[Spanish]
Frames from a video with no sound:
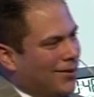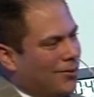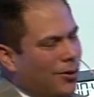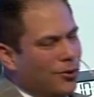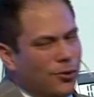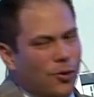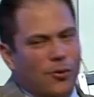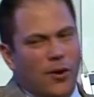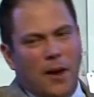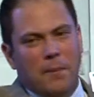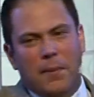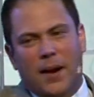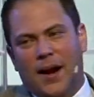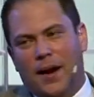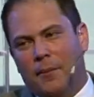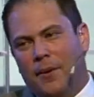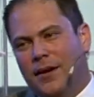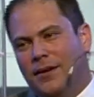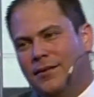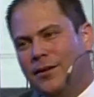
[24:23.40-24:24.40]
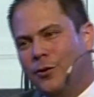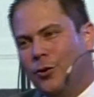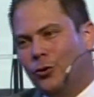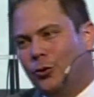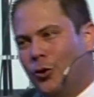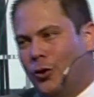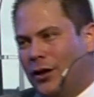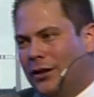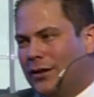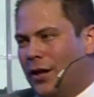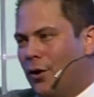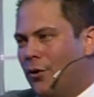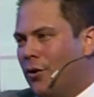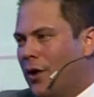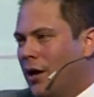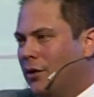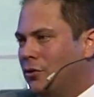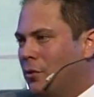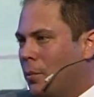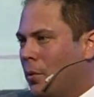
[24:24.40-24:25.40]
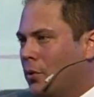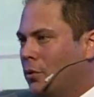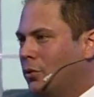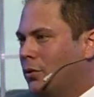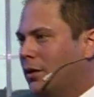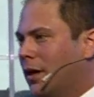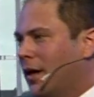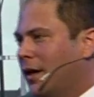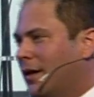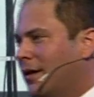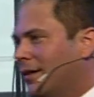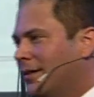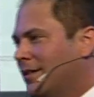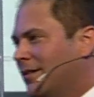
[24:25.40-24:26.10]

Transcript: cuando una hermana me dice, doctor, he estado orando por usted,